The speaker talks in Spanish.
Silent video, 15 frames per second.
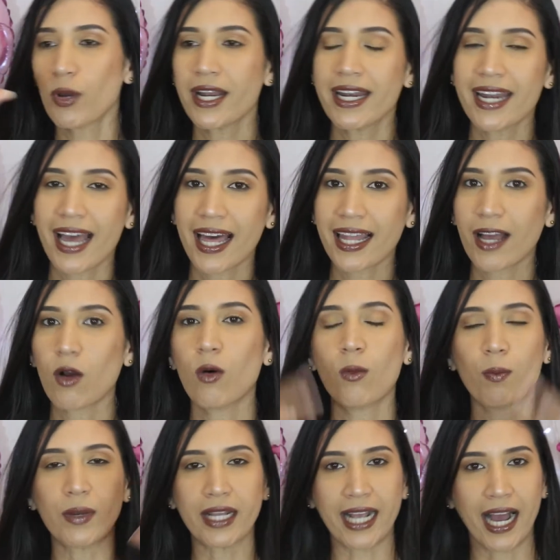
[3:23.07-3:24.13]
no es nada
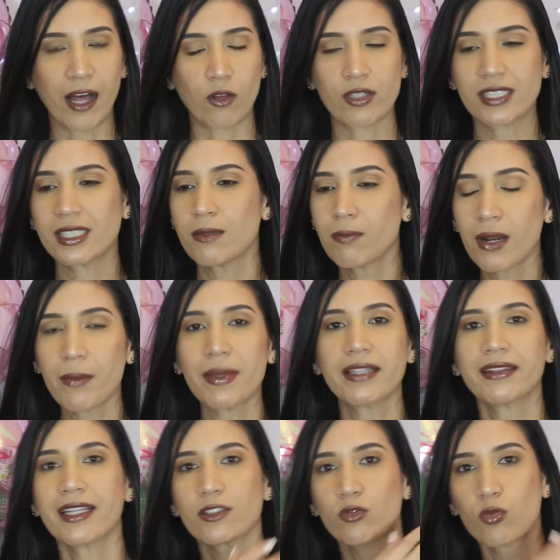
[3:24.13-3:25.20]
complicado, es
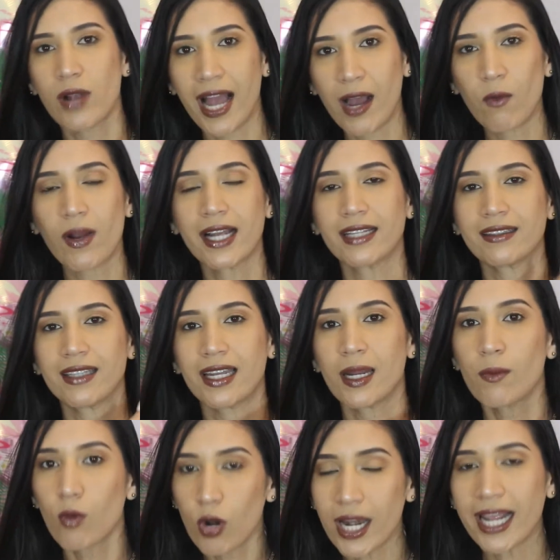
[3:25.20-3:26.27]
simplemente es un agua que
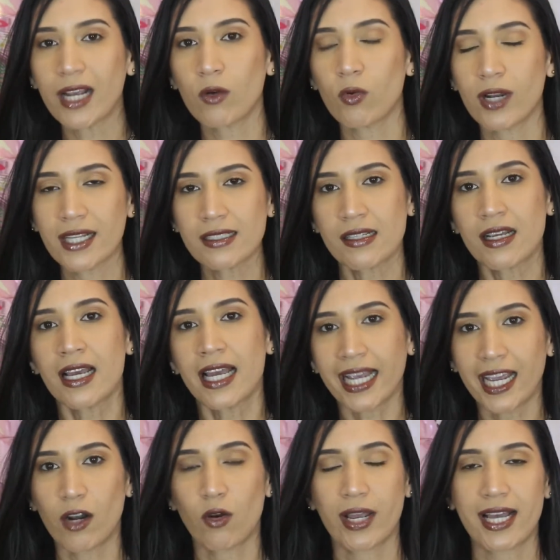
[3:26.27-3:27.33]
tiene moléculas
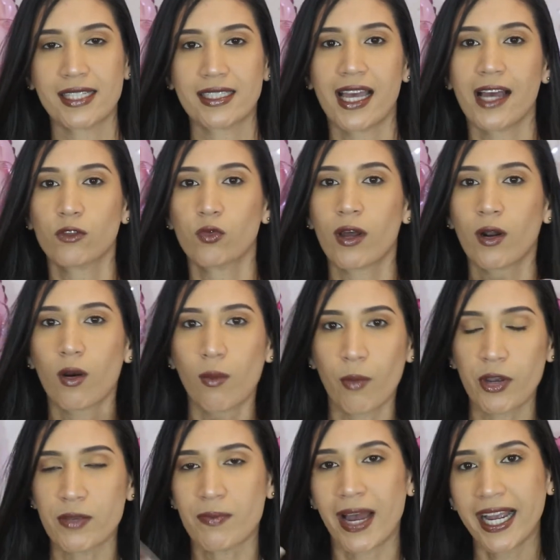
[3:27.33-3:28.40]
que lo que hace es actuar
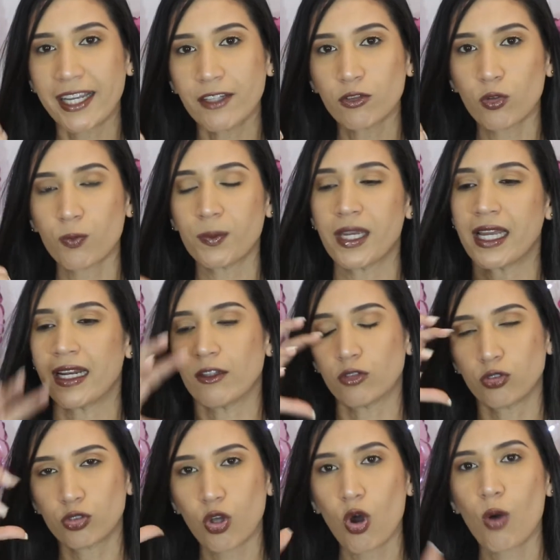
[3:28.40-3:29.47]
como imán en tu piel,
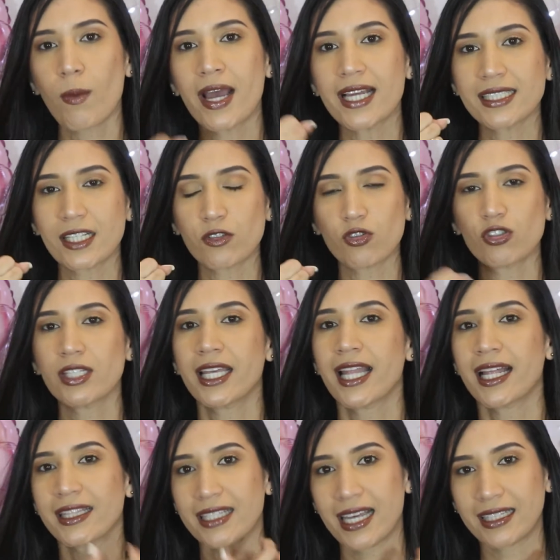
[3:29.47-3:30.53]
toma esa
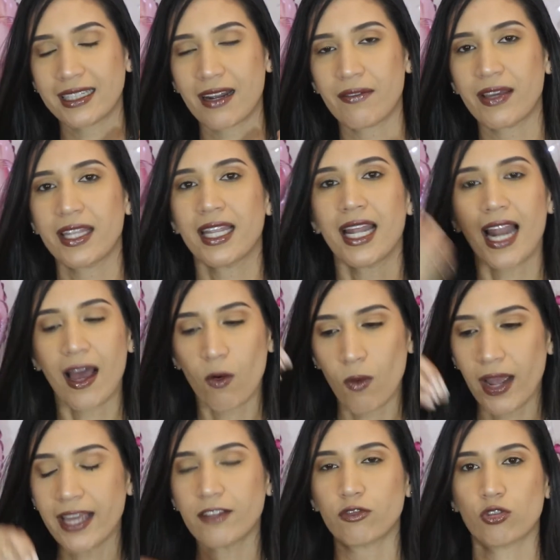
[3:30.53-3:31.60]
suciedad y a través del
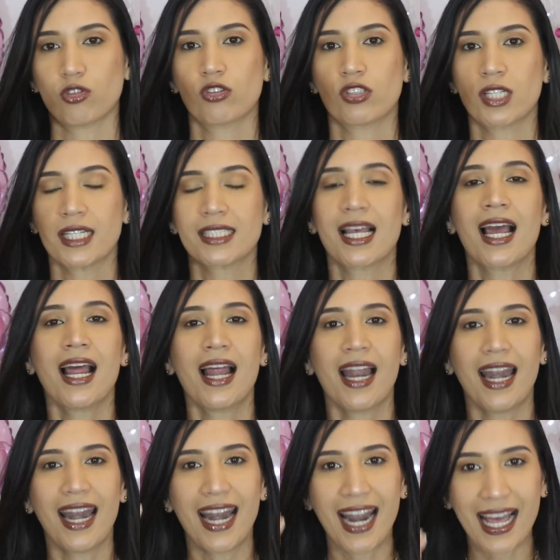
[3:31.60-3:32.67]
agua entonces
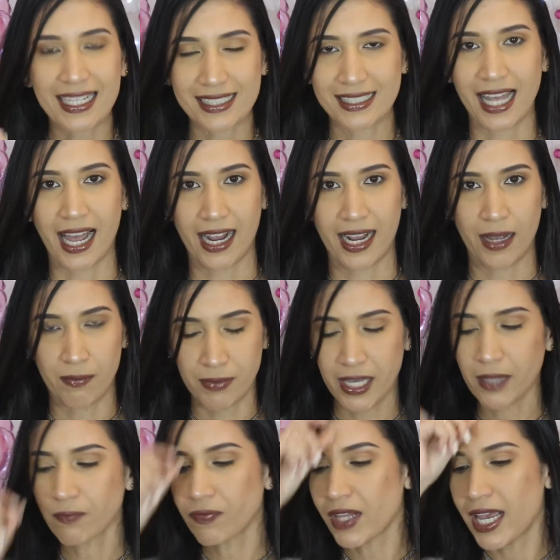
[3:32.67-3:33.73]
la saca.
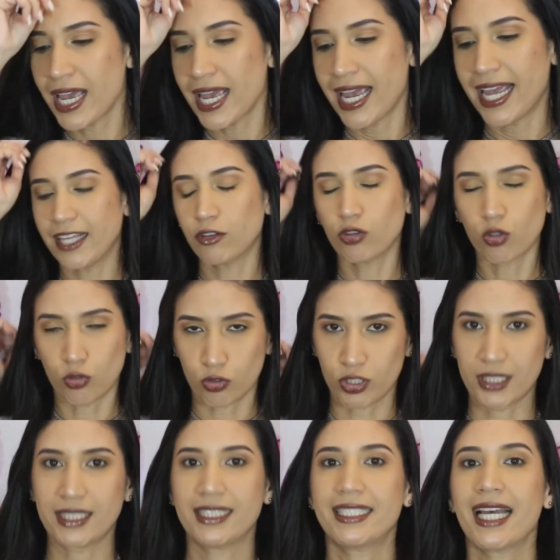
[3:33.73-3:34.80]
Bien,
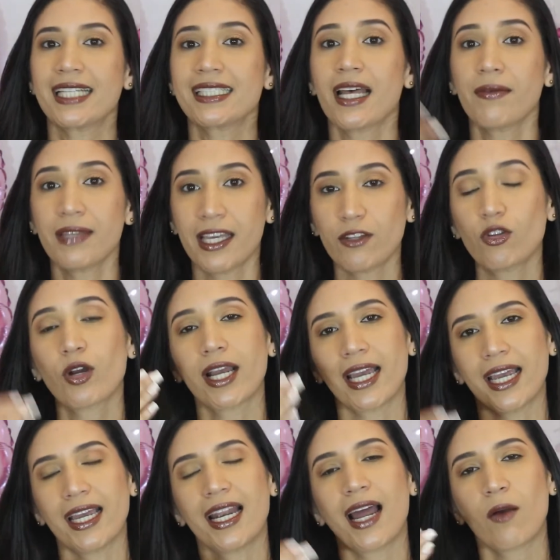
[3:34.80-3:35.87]
entonces ya sabiendo que
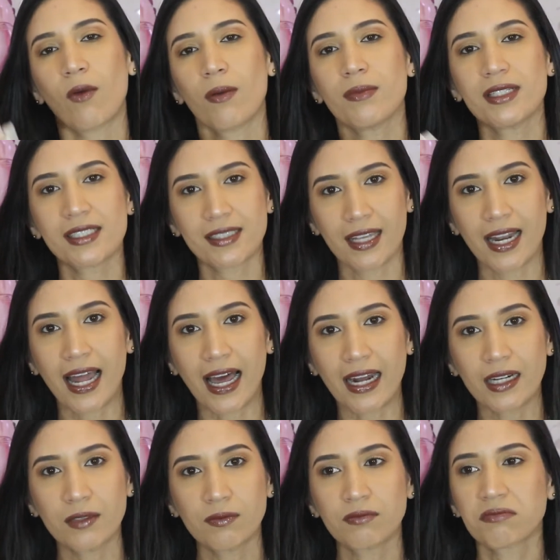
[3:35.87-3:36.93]
es el agua
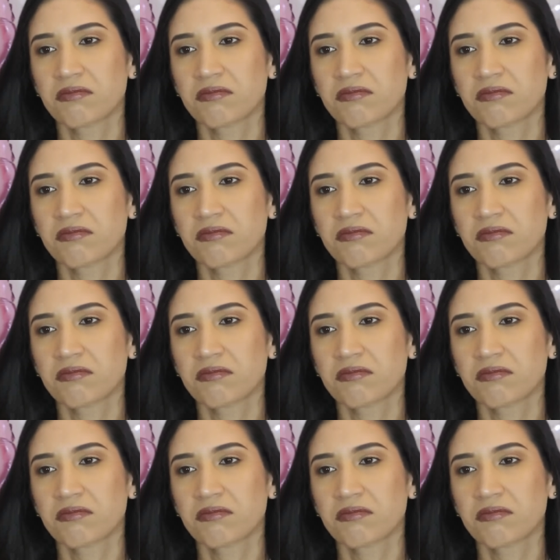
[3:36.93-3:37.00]
micelar,